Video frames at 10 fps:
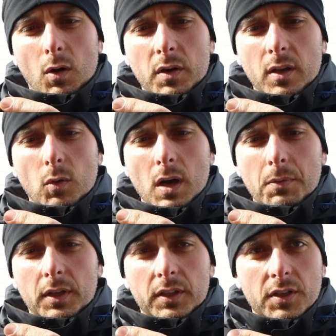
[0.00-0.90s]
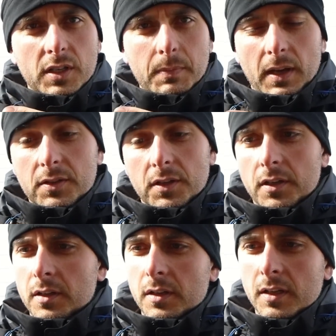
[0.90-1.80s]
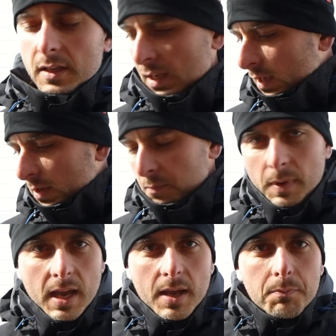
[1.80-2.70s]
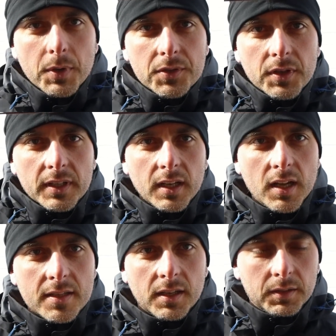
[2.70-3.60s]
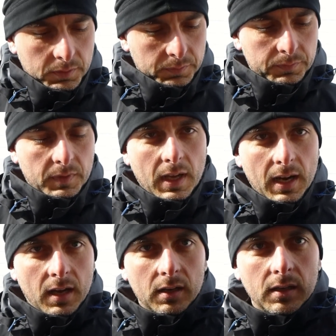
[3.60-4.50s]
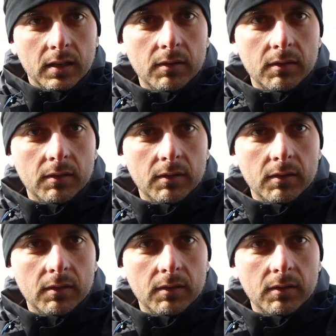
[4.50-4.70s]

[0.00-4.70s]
on les croit protégés par ça, mais pas sûr qu'ils le sont. Alors,